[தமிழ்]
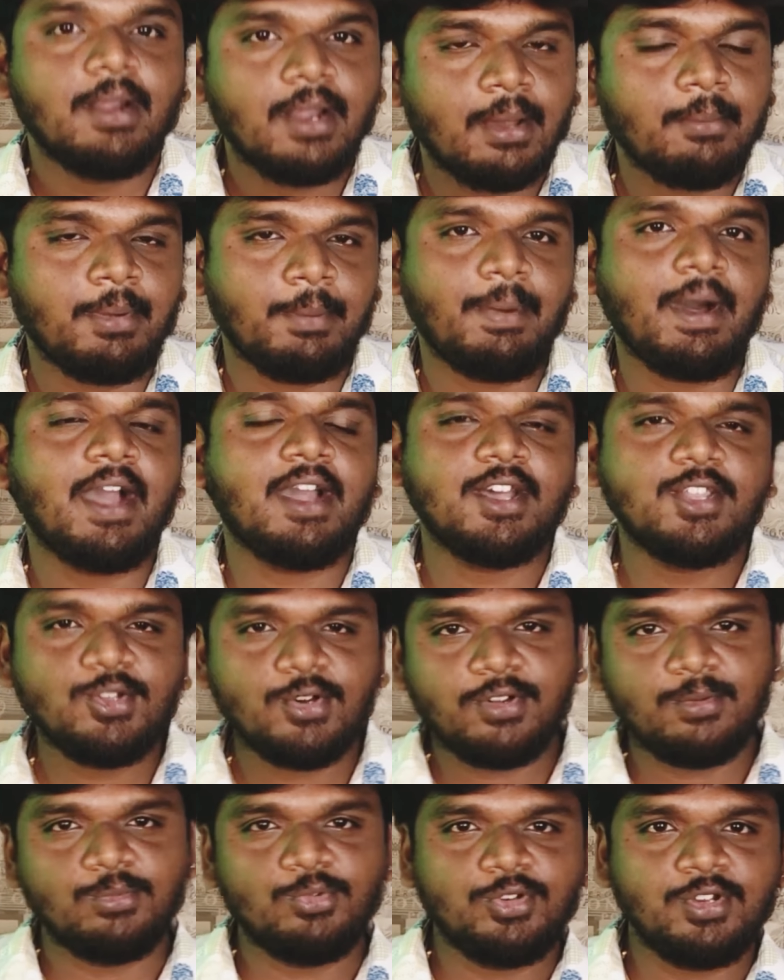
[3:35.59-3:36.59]
நம்ம
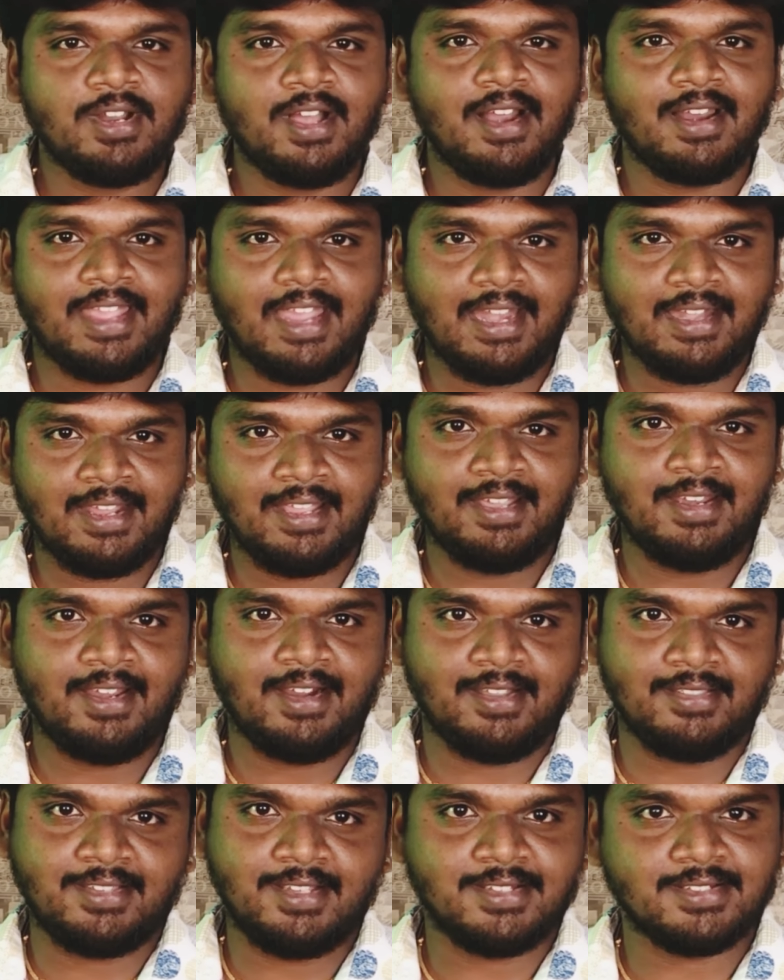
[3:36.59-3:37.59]
பார்க்கறது ஒரு மூணு நாலு
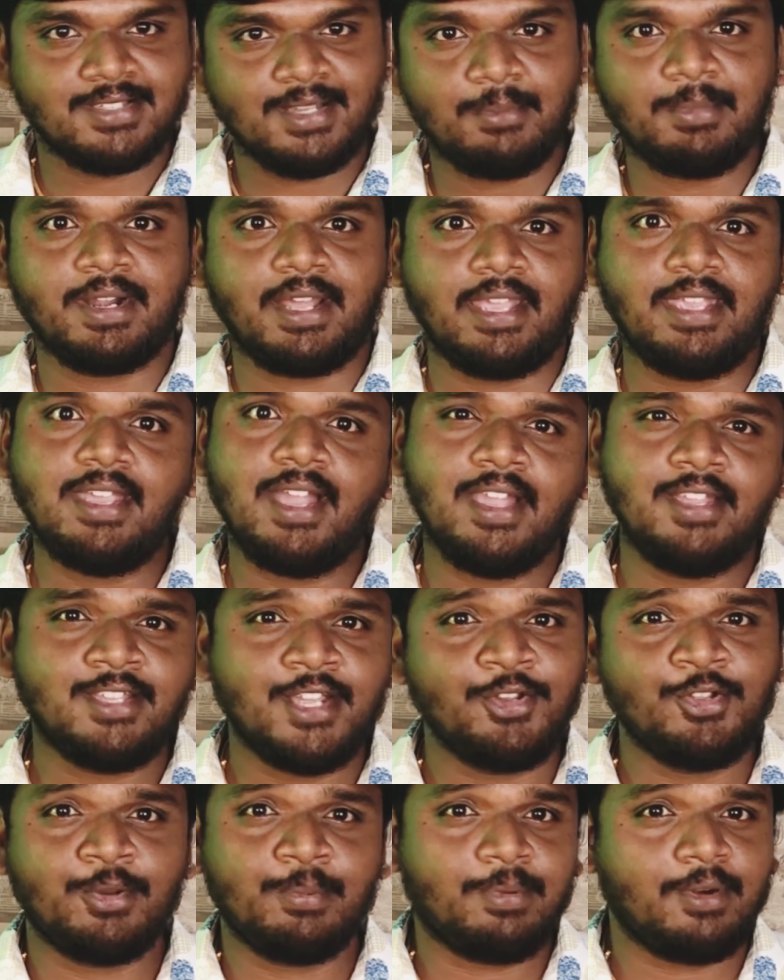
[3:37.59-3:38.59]
கேட்டகிரியான திங்ஸ் தான் பட்
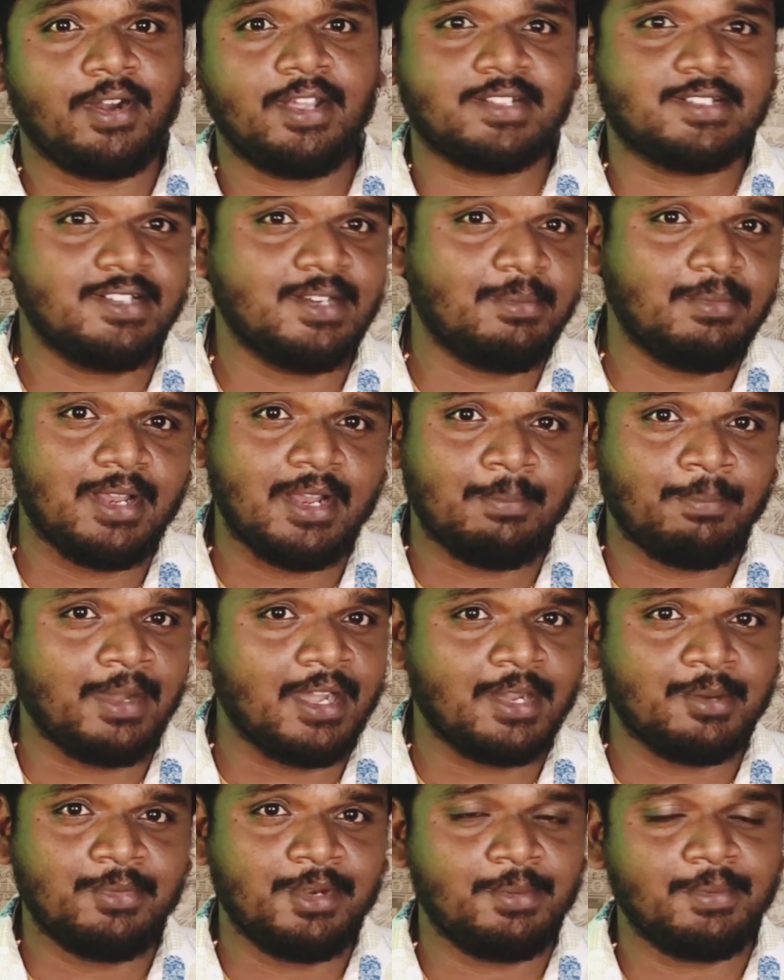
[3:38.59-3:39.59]
ஐயாயிரத்தி ஐநூறு ப்ராடக்ட்ஸும் நம்மளால
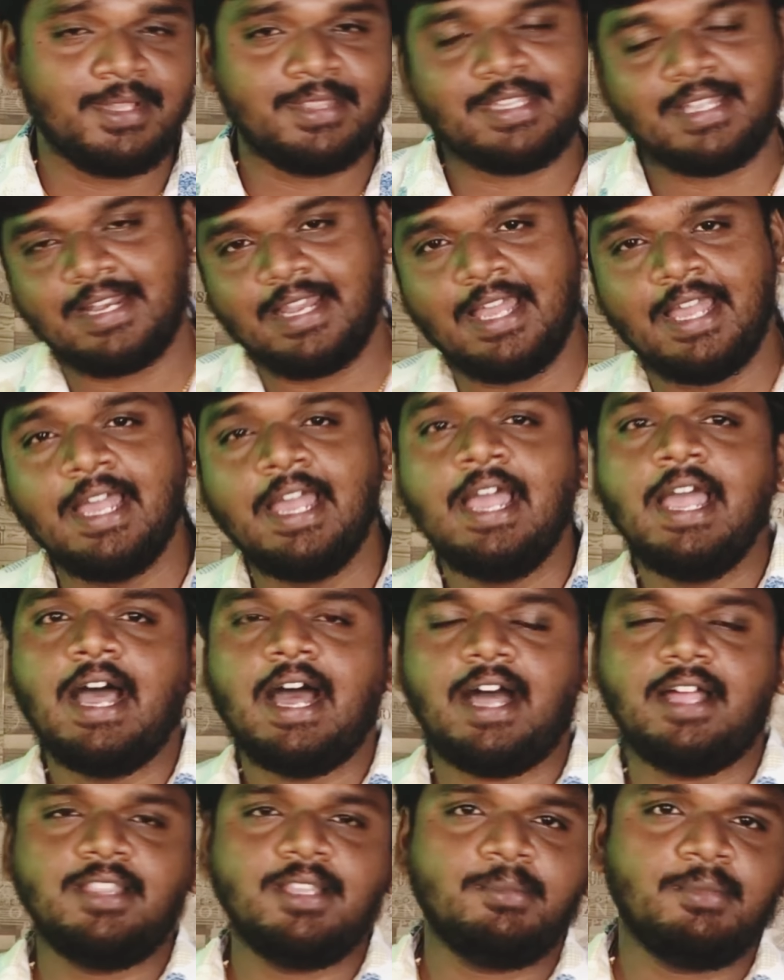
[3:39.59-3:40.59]
பார்க்க முடியுமா தெரியல
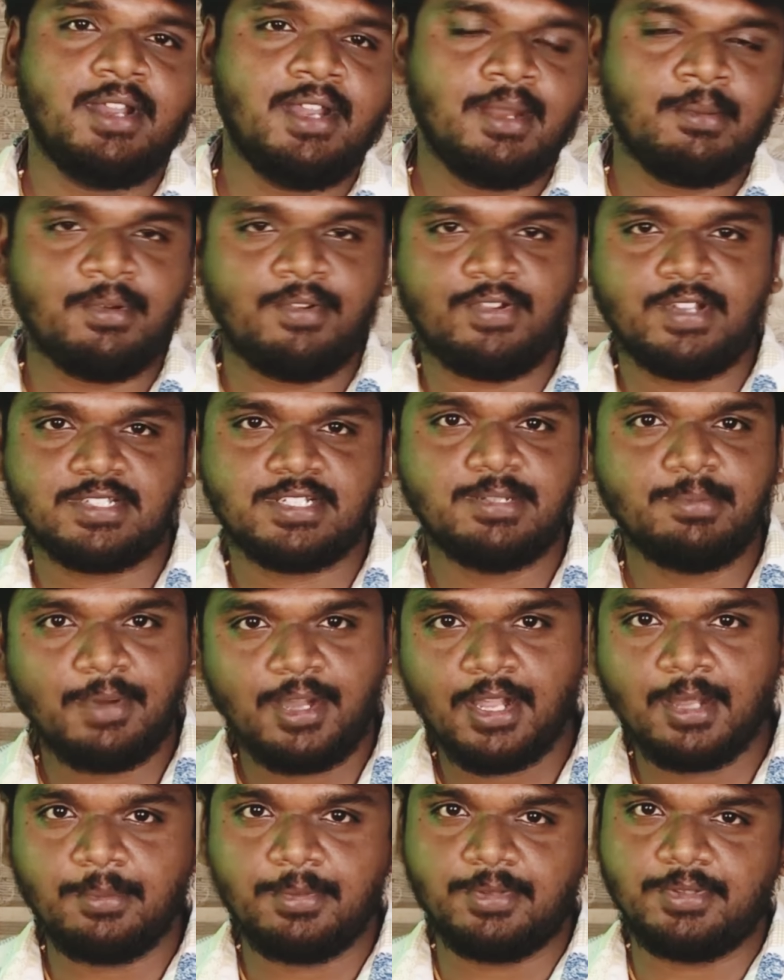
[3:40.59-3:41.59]
அந்த மாதிரி நம்ம ஃபர்ஸ்ட்
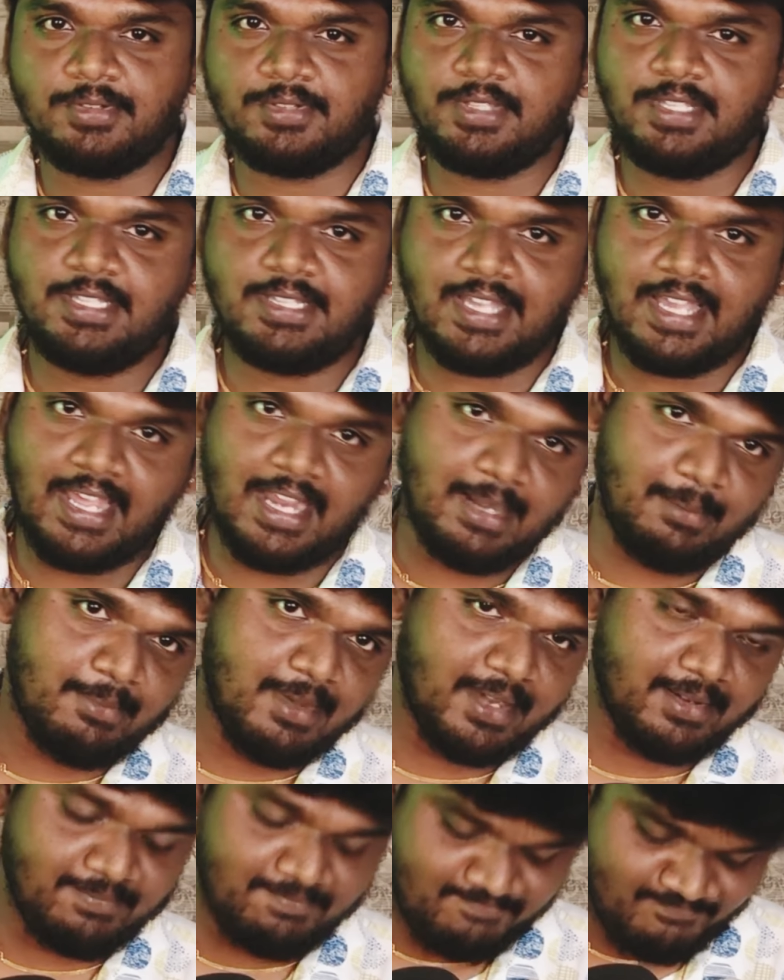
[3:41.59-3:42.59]
பார்க்க போது வந்து இந்த
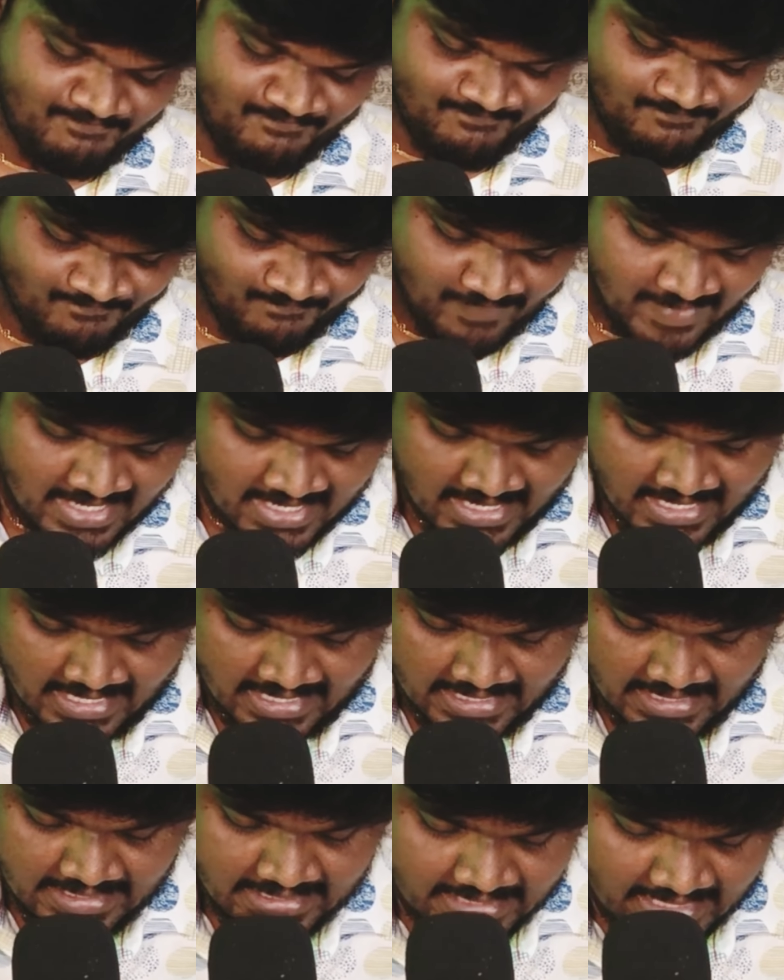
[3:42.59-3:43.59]
ஹேண்ட்பேக்
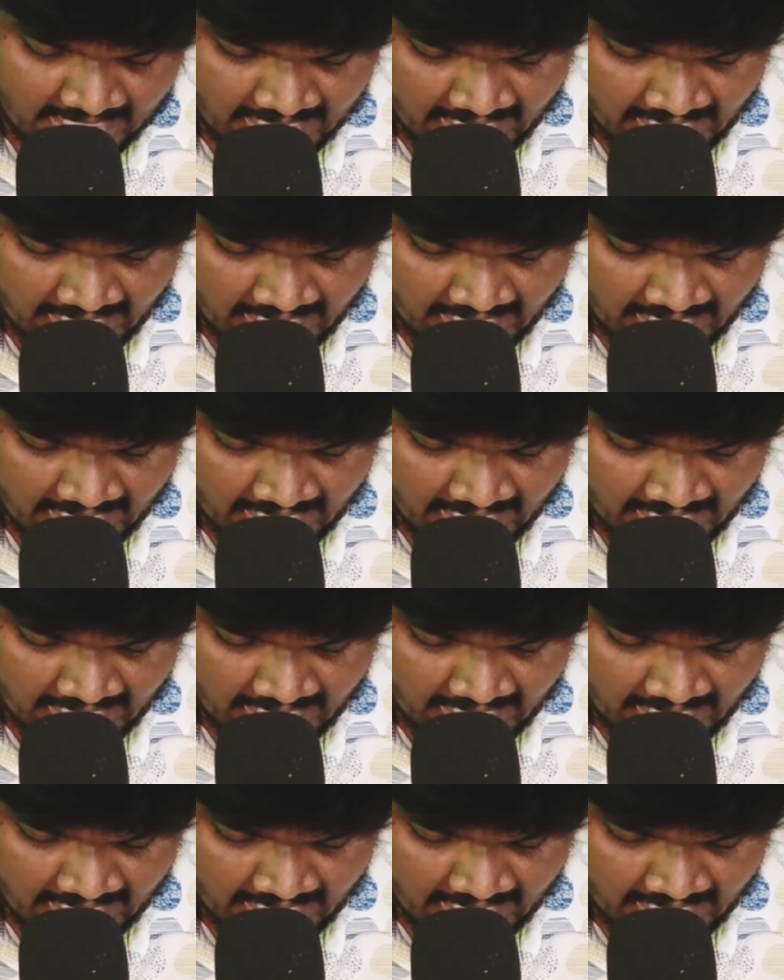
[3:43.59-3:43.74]
இந்த